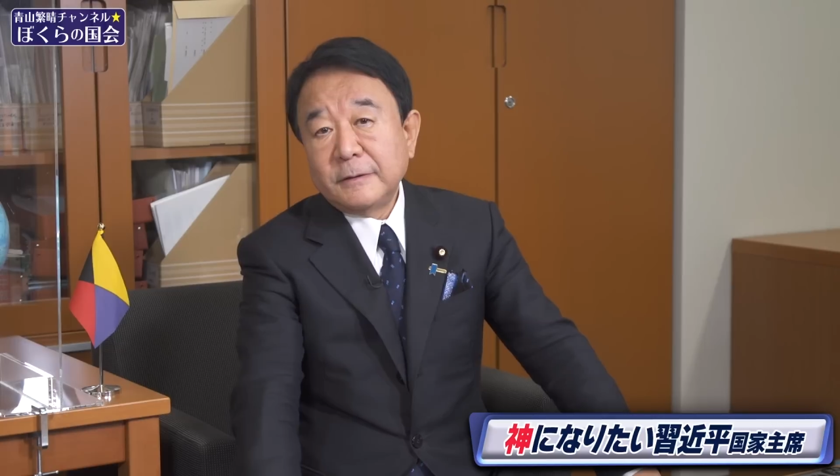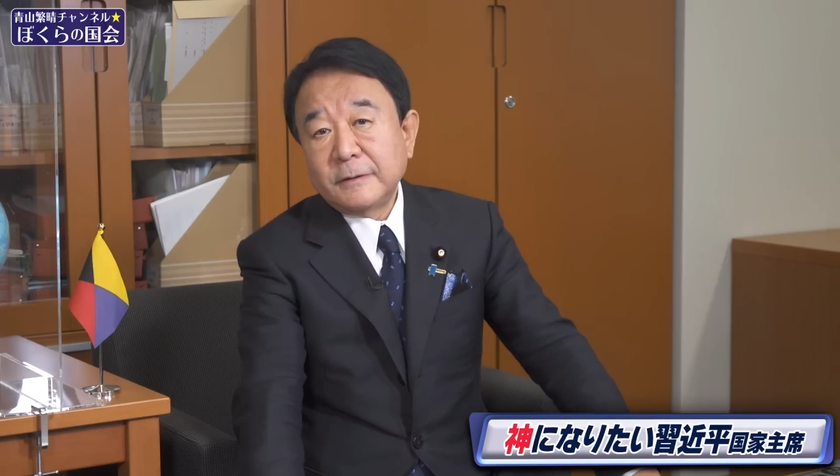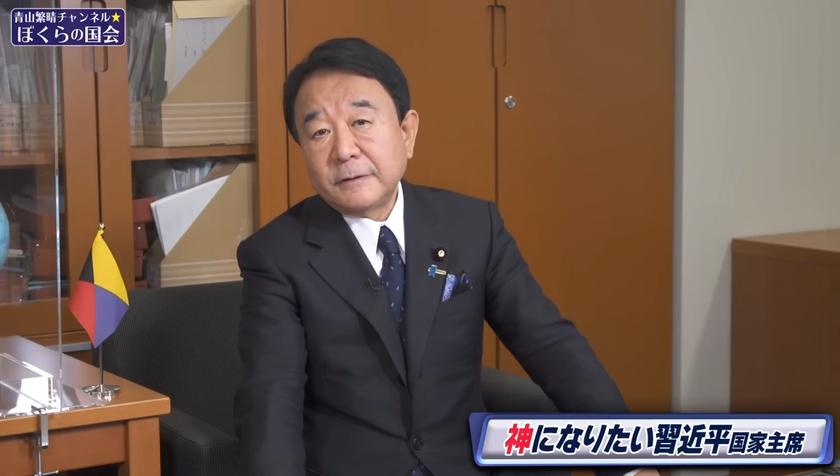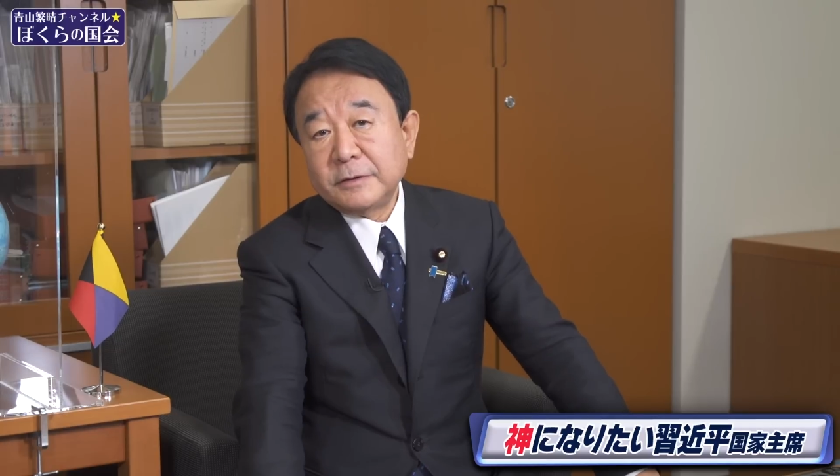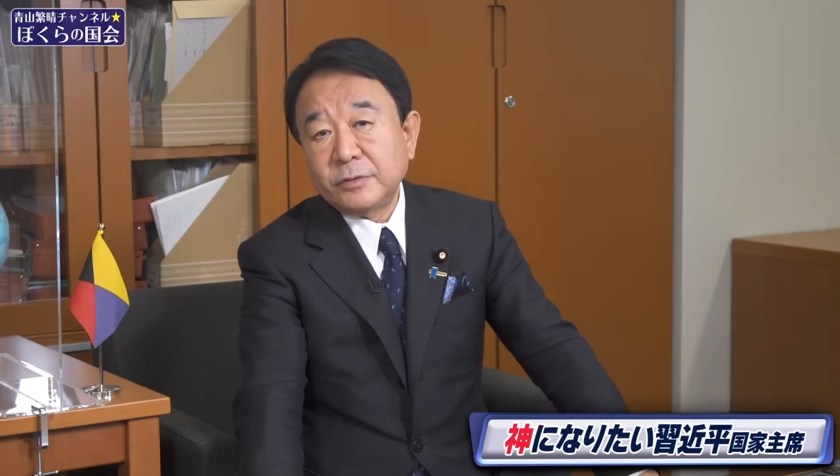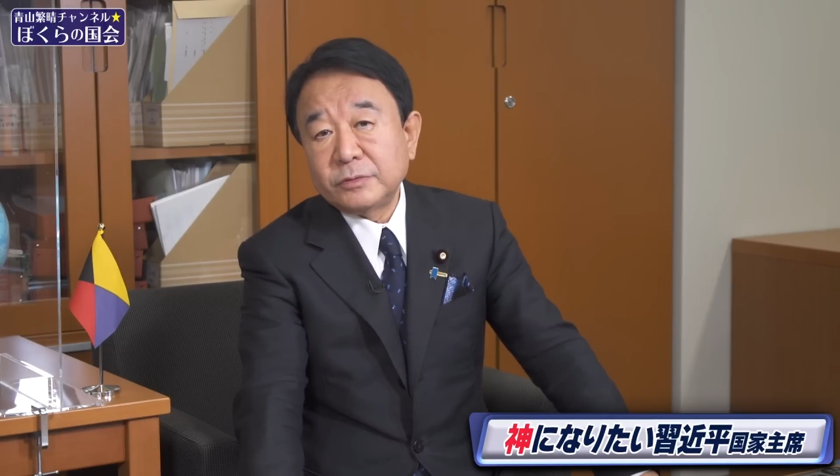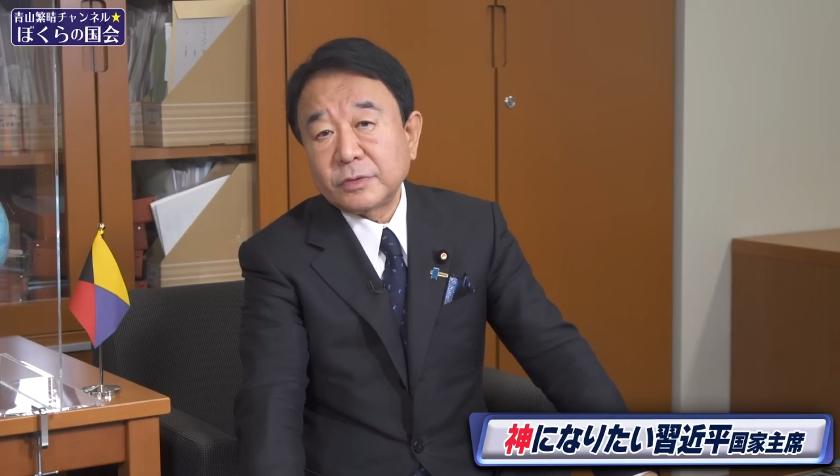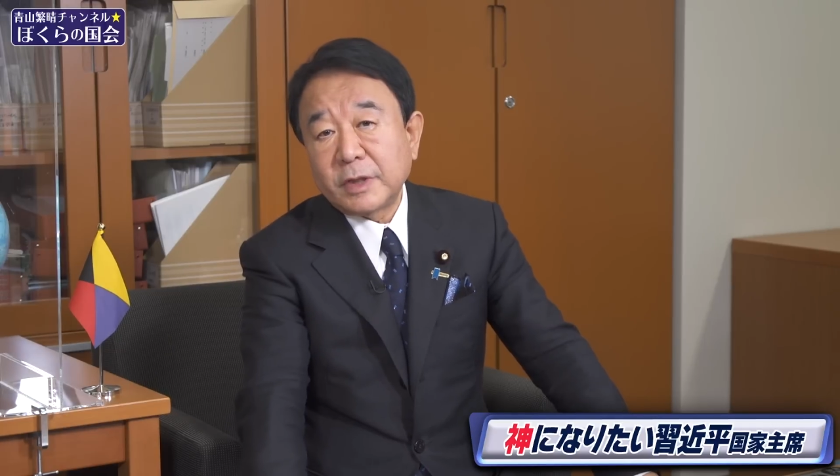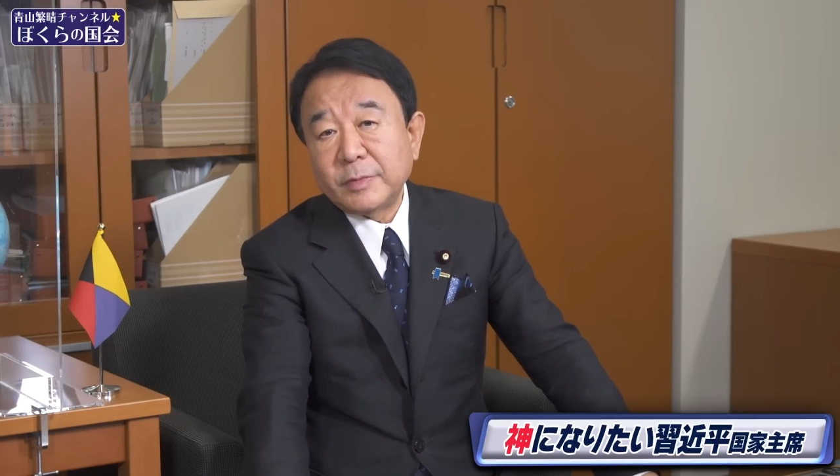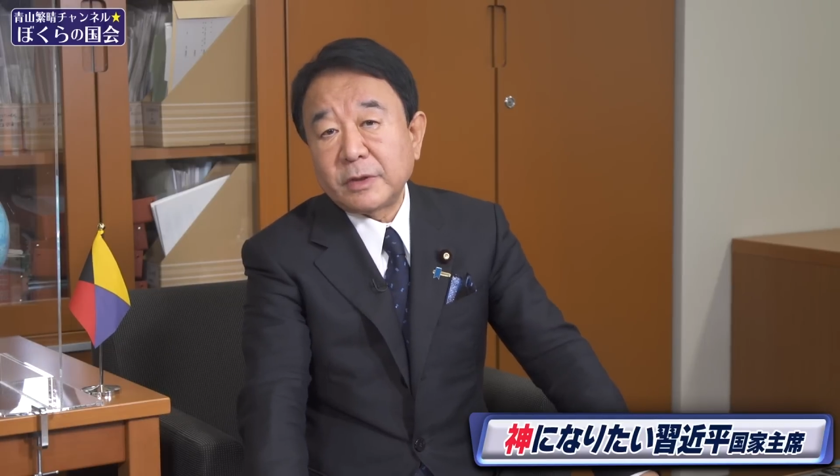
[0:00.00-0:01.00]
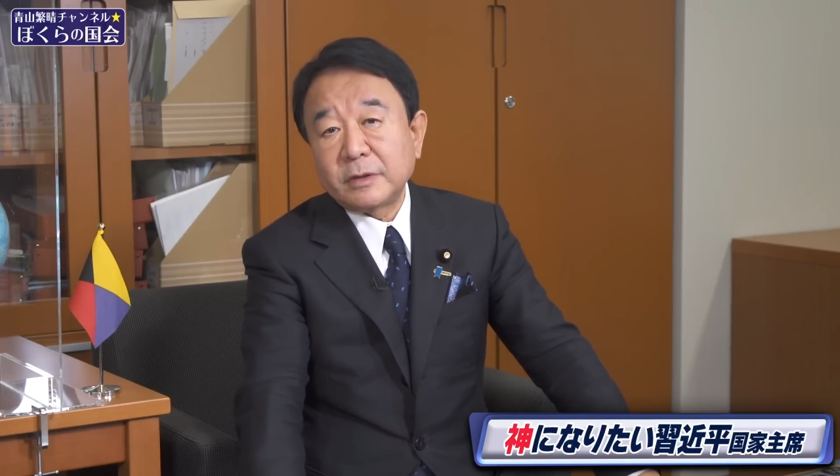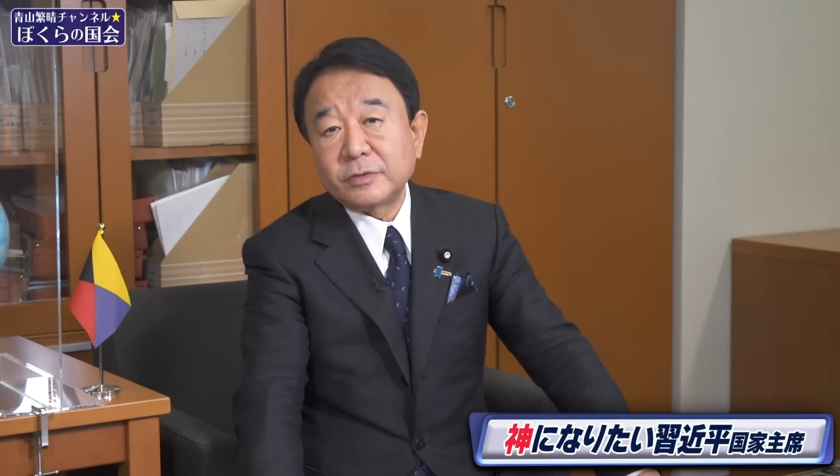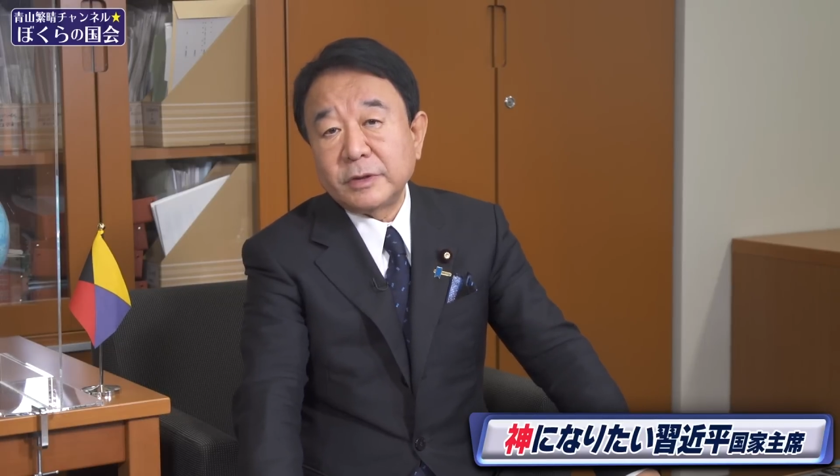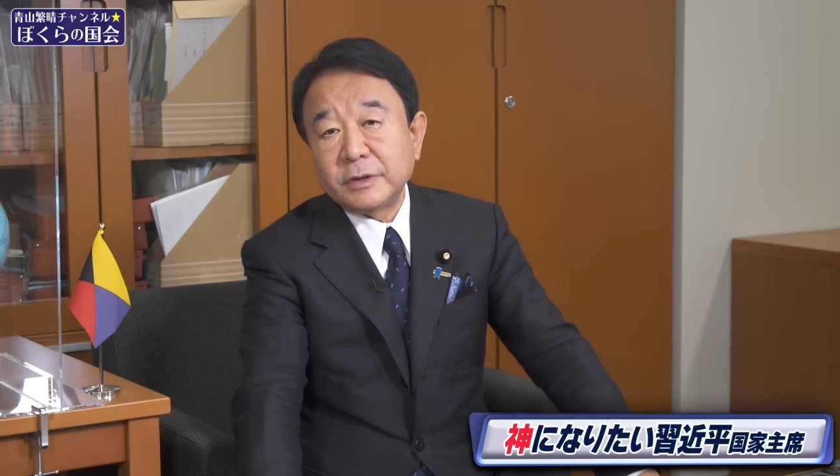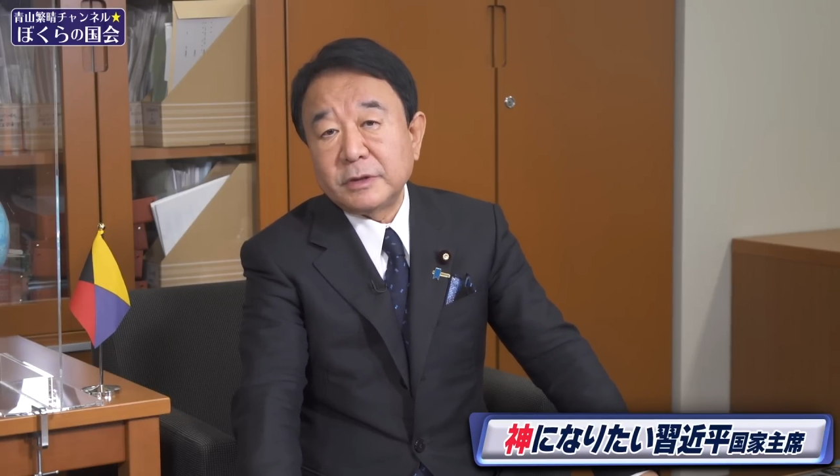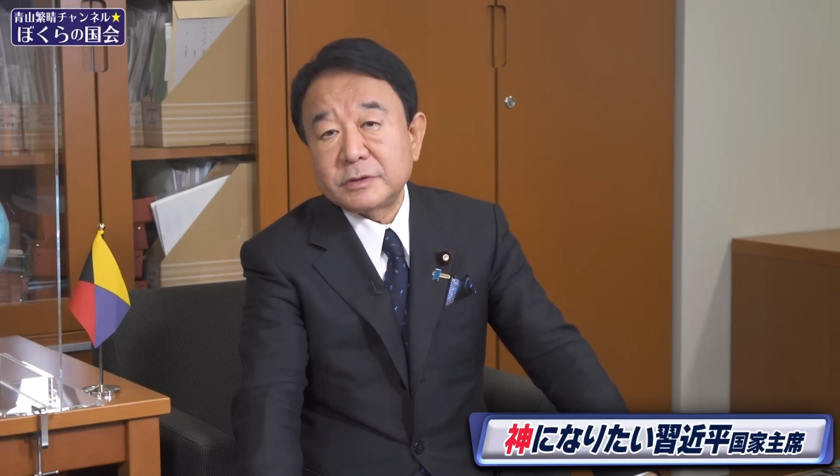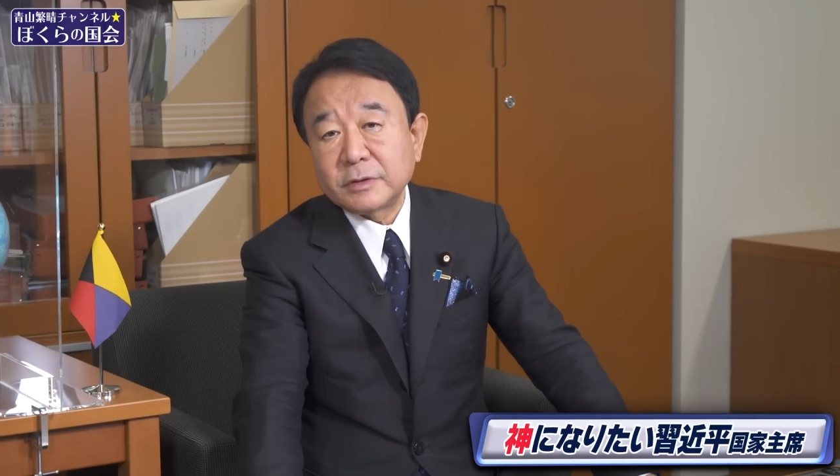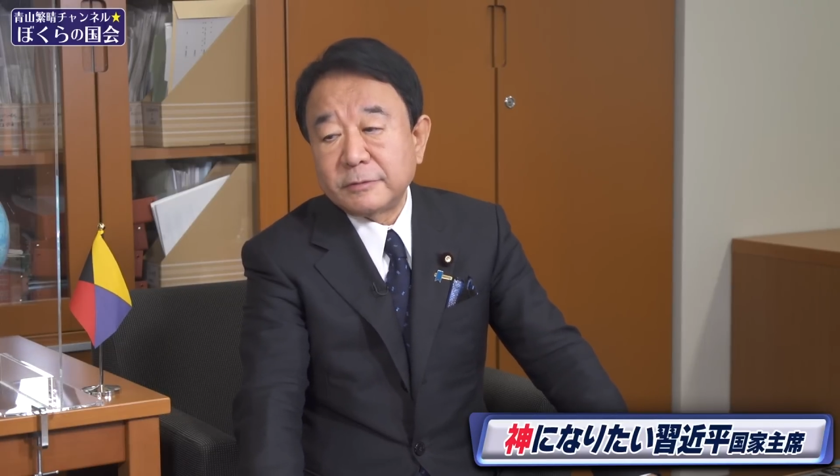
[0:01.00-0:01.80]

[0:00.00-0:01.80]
あ日本とかアメリカとかイギリスと